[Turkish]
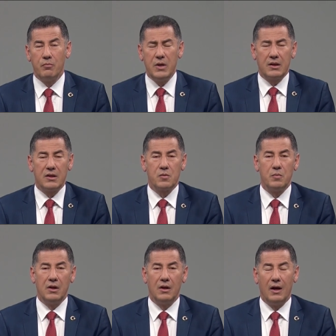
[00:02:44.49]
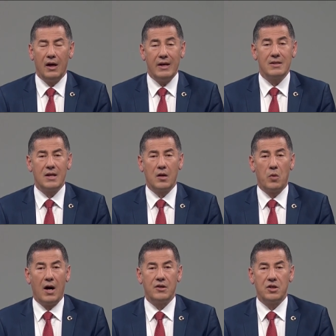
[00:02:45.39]
bir kısmı ensar
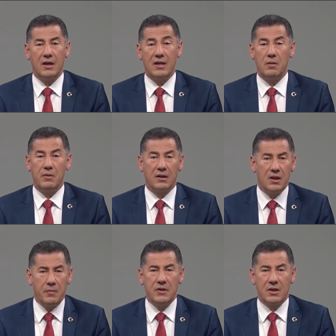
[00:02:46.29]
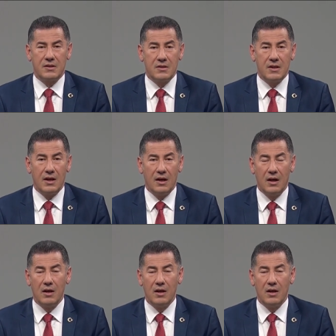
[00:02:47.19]
muhacir edebiyatı yapacak size.